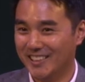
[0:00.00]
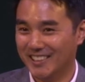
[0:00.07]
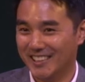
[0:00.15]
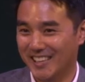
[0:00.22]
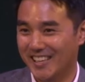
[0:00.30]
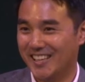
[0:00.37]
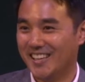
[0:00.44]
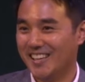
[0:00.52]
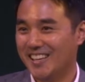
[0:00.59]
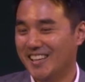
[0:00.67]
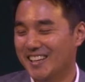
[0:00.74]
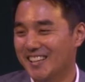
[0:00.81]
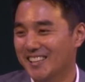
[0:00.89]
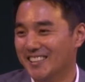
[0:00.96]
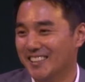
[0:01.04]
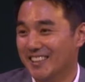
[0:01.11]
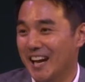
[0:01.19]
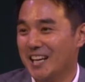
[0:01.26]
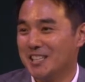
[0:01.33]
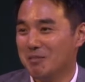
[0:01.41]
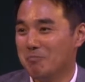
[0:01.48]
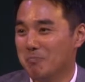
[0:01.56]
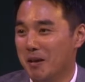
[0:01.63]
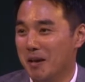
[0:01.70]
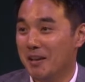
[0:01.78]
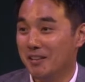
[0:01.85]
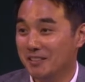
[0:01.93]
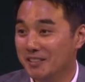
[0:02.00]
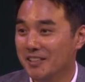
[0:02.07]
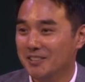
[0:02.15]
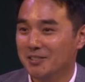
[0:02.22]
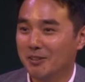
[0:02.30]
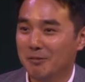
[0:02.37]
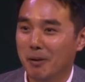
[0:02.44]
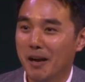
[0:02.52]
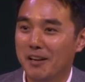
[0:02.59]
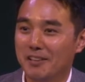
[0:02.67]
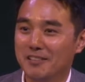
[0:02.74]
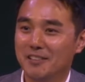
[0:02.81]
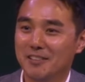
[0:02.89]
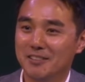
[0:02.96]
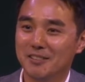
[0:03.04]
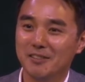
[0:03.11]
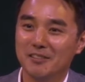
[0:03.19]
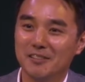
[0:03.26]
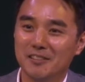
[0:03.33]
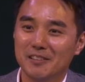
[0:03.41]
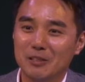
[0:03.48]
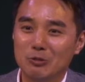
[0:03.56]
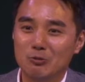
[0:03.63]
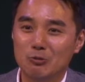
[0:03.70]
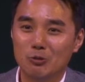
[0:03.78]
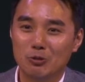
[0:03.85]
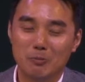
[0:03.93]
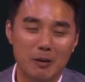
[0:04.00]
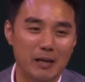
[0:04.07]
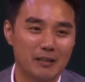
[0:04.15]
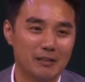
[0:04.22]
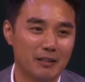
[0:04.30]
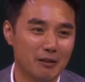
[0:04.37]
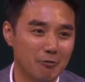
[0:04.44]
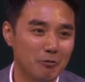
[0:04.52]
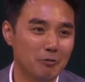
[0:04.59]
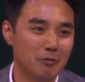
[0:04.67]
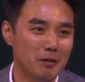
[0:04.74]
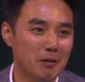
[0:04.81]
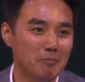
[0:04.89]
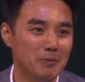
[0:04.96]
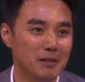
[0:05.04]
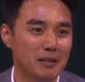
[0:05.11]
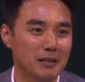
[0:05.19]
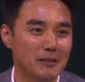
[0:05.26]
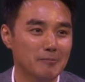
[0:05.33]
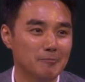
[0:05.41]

이렇게, 이렇게 낚싯배에 의해서 발견돼서 구조를 받았다고 합니다.